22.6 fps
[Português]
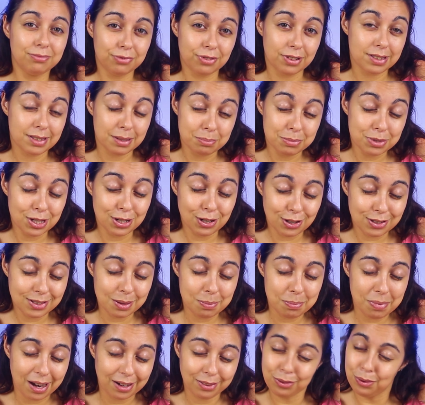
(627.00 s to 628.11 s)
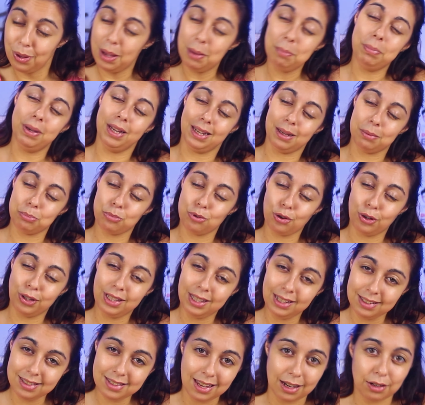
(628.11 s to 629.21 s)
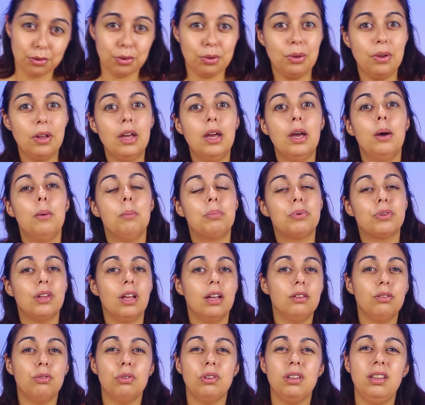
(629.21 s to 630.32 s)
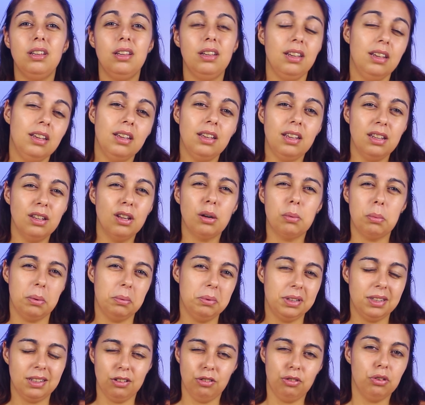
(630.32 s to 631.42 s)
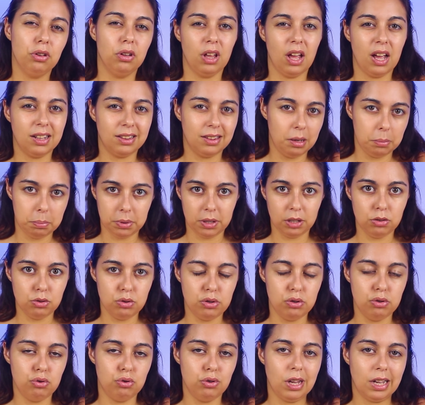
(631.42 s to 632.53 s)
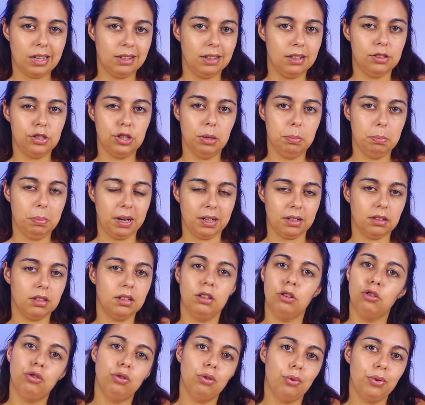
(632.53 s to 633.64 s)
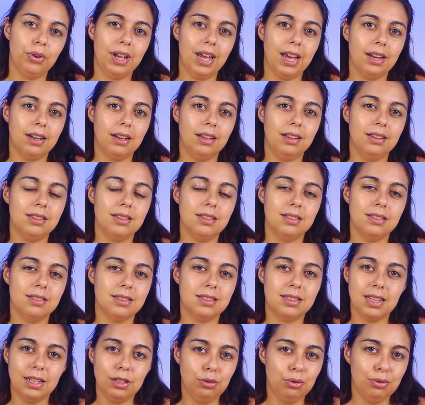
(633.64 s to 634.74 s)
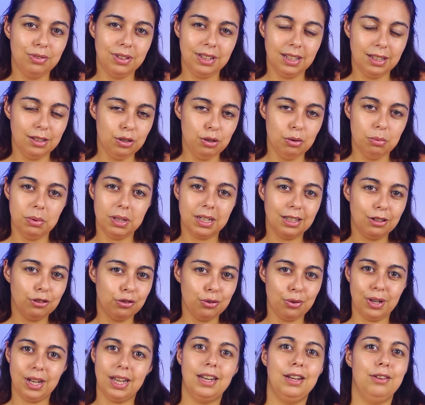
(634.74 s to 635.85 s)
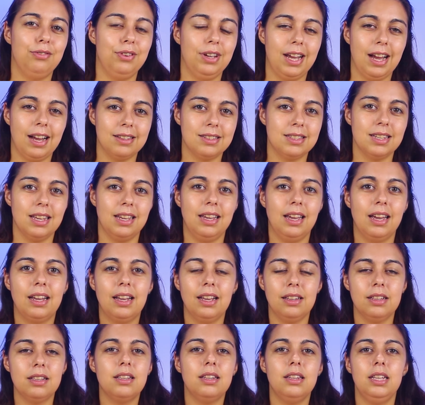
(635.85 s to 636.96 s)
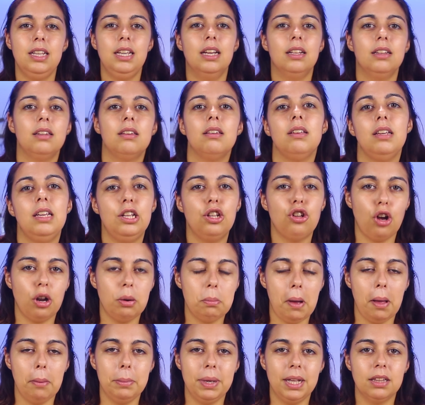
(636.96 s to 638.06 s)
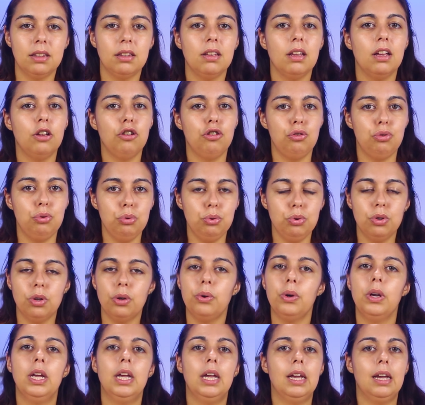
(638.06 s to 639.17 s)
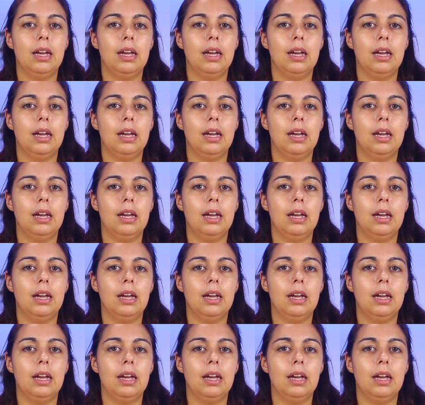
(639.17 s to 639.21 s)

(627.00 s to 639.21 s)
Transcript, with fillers: façamos a nossa parte, não é? Paguemos ao dia certo. Portanto, e, e, normalmente eles estão lá até para nos ajudar nesta parte. Eles não querem, sem dúvida nenhuma, que eles não querem ficar sem aquele cliente e normalmente ajudam uh,